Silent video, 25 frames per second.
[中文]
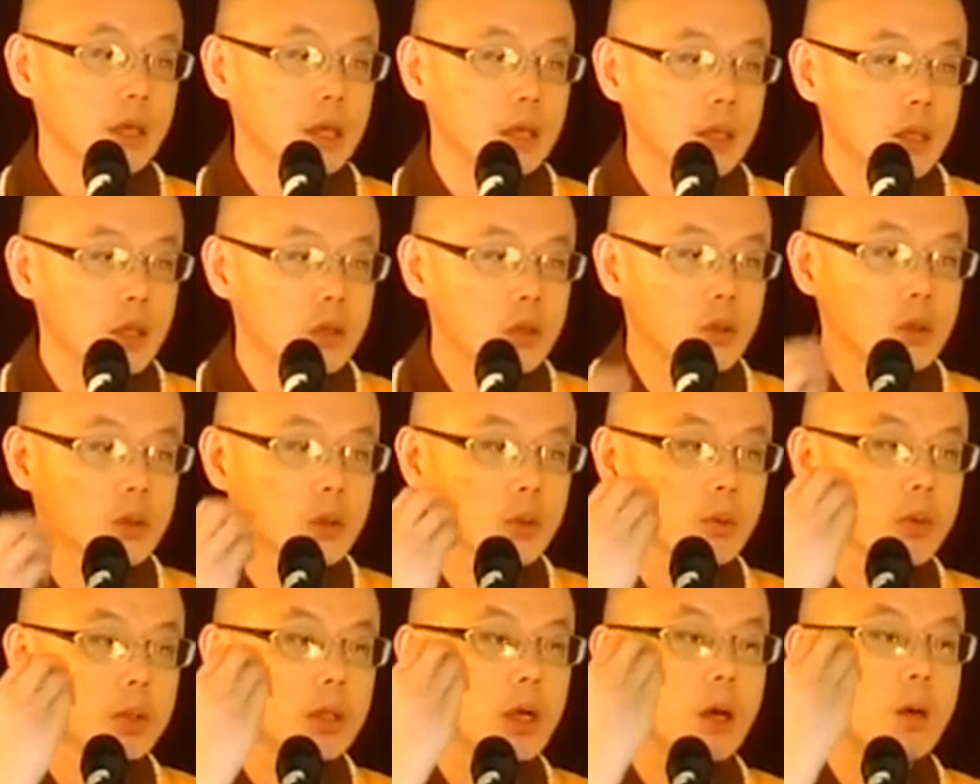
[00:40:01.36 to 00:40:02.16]
你就是
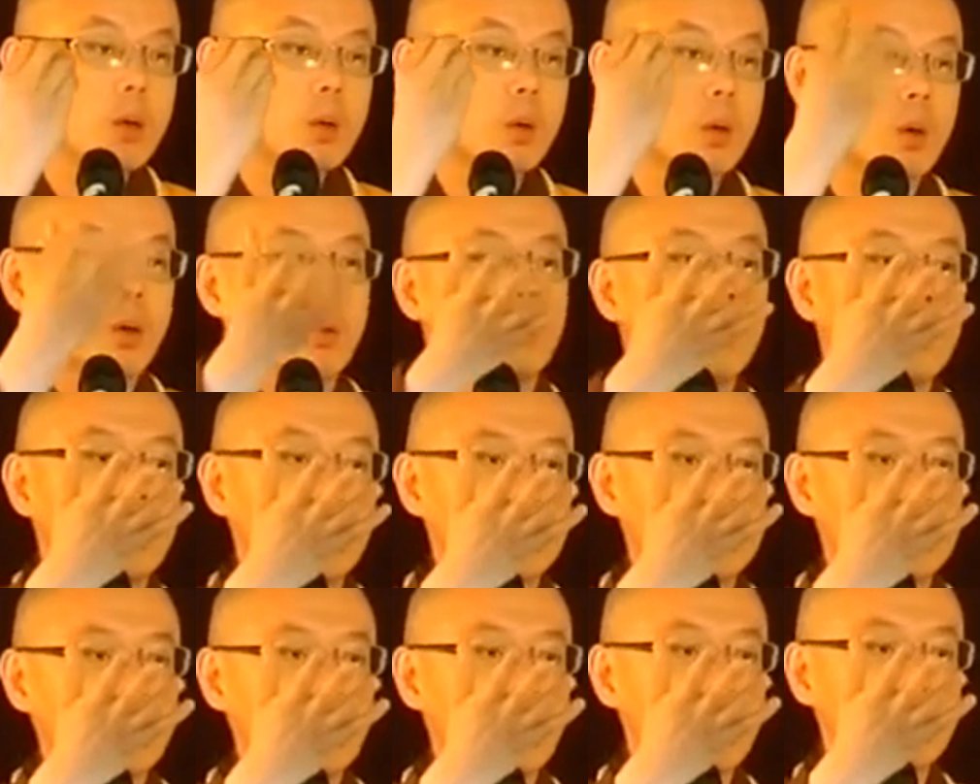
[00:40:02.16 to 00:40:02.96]
遇到苦了
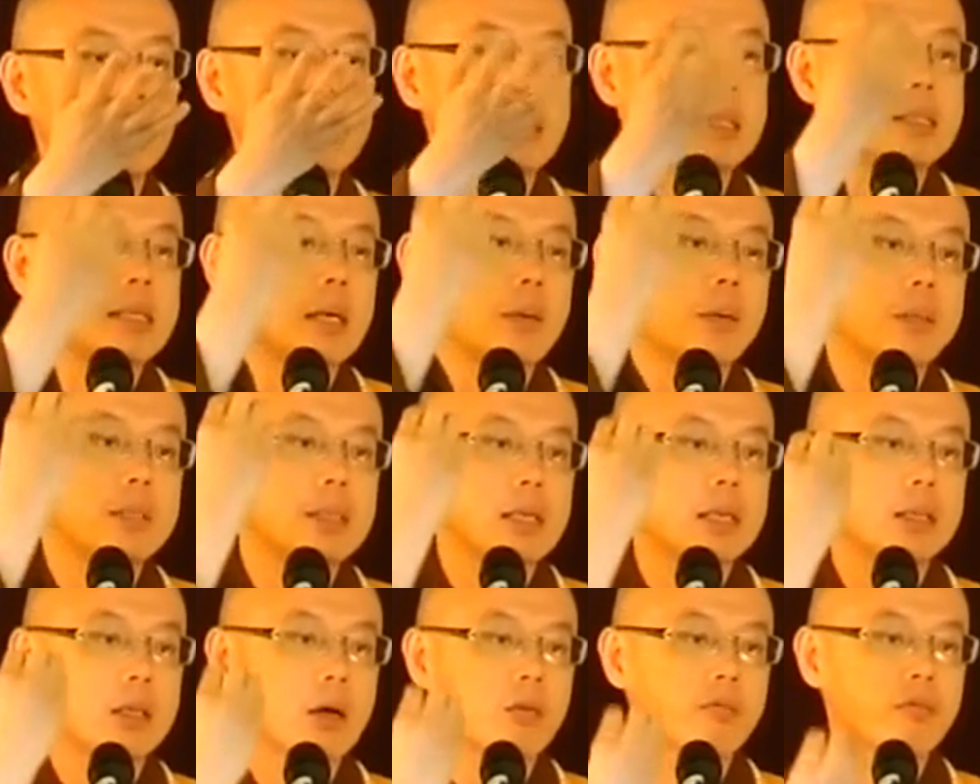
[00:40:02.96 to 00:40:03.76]
时候，你才会
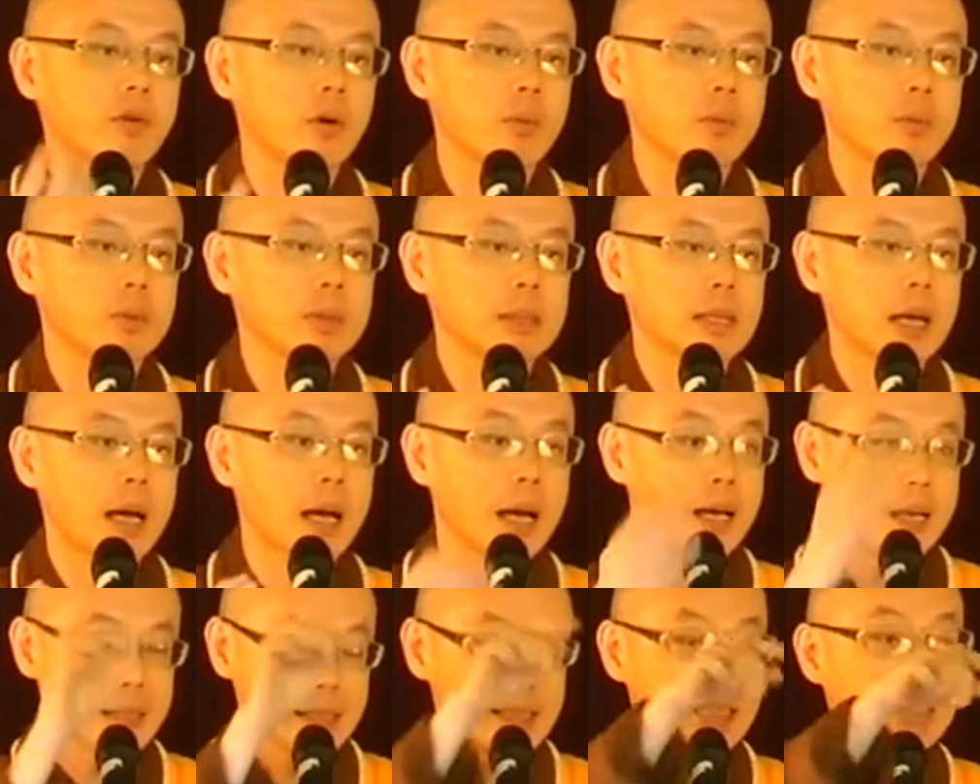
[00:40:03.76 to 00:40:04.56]
想到佛菩萨。
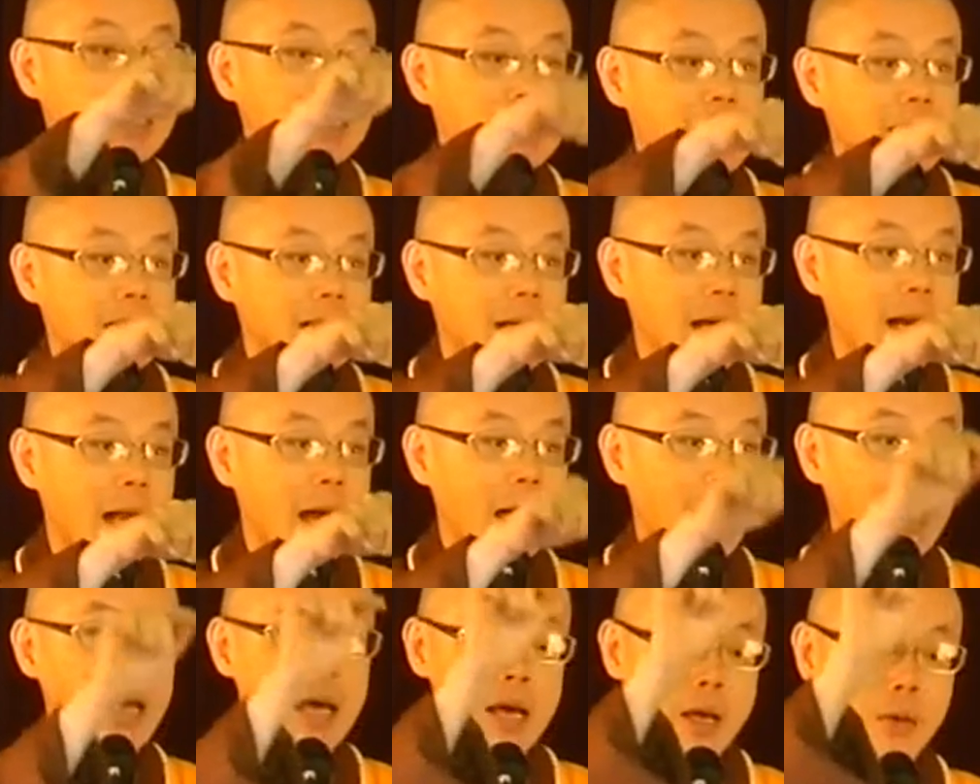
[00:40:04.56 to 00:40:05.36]
请写下
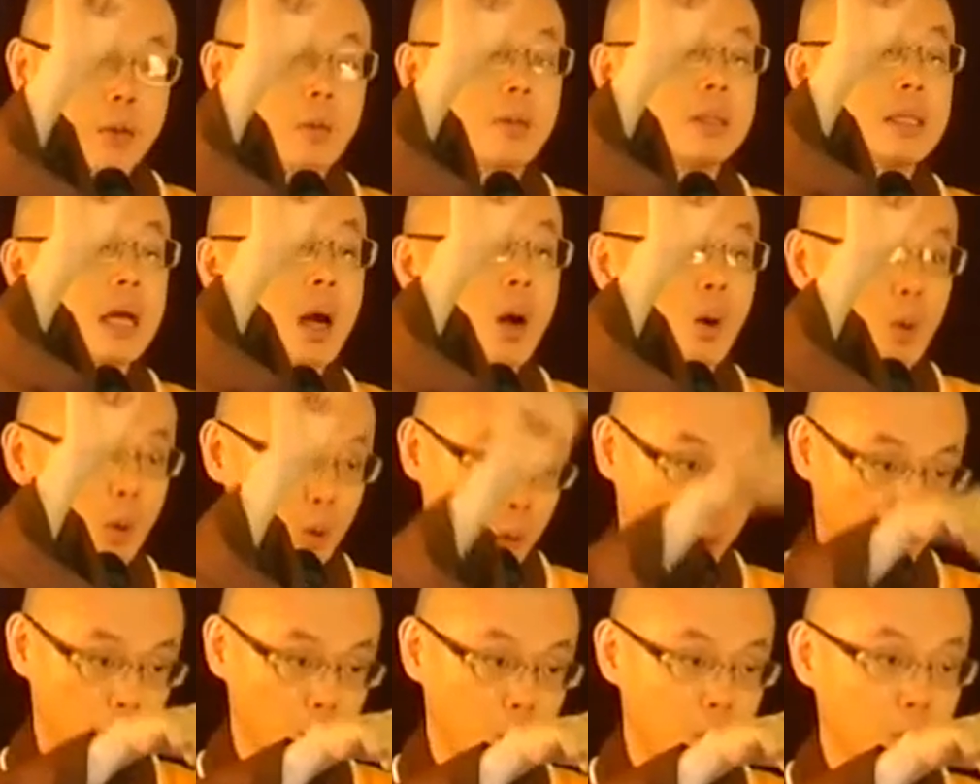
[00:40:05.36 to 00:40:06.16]
来，遇到
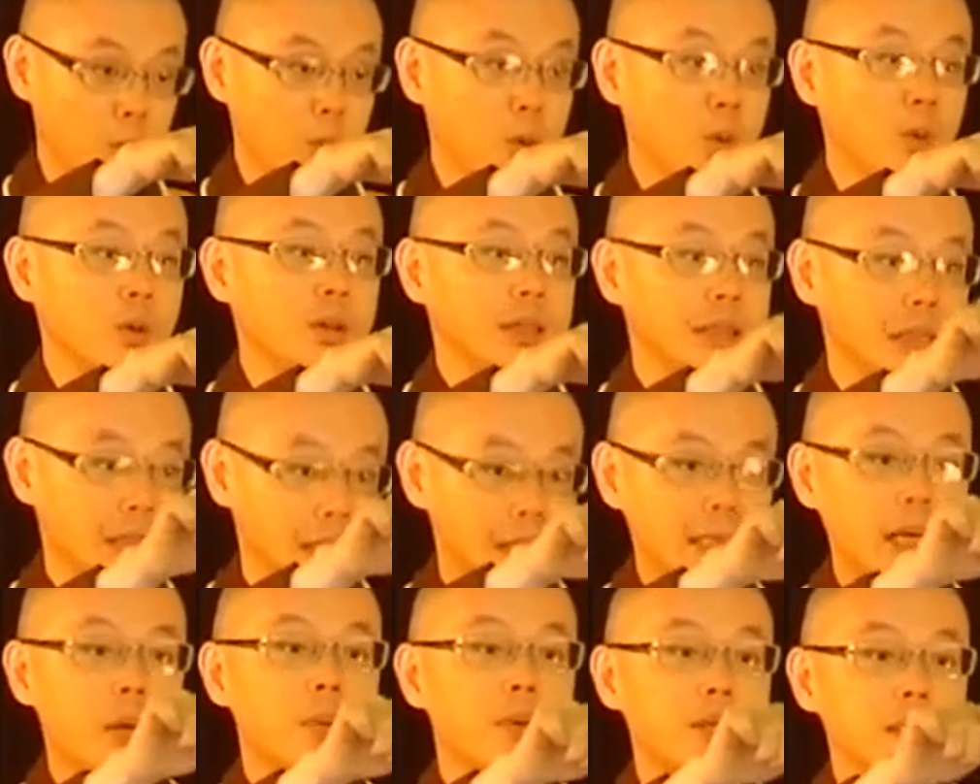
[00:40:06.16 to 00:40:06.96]
苦你
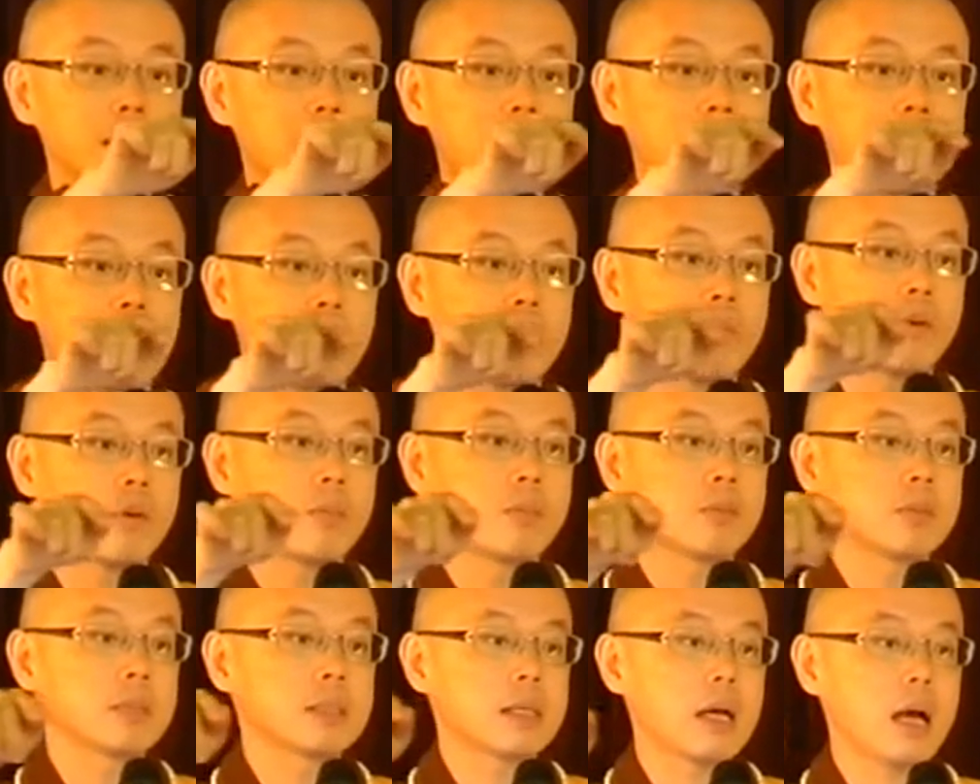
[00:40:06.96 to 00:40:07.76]
才会想到佛
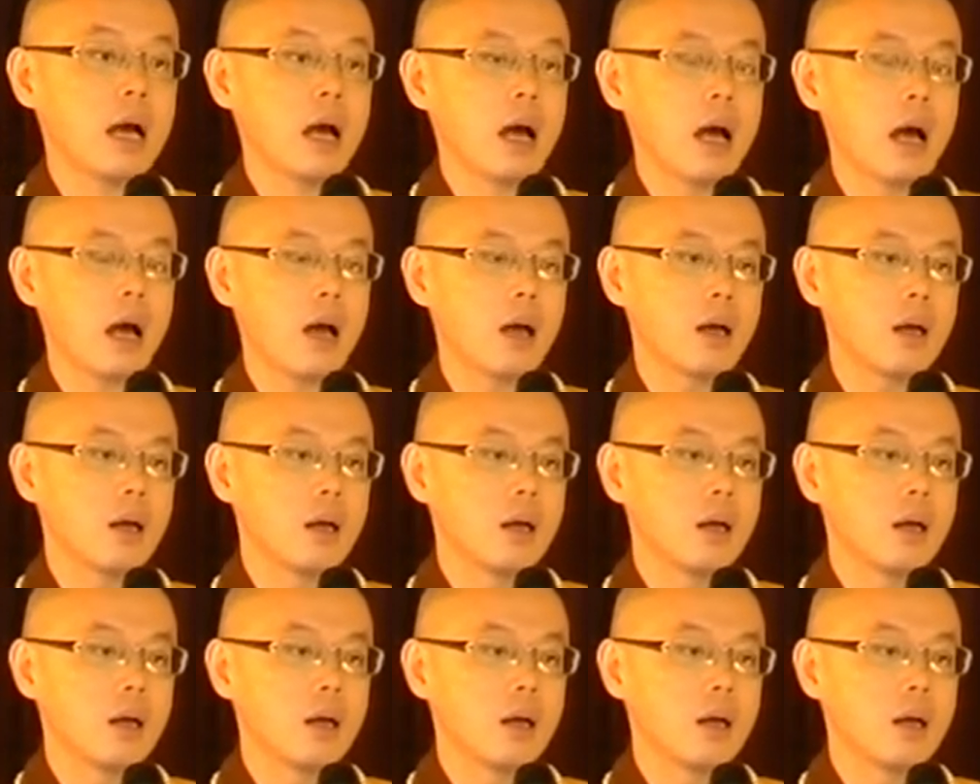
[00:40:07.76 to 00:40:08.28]
菩萨。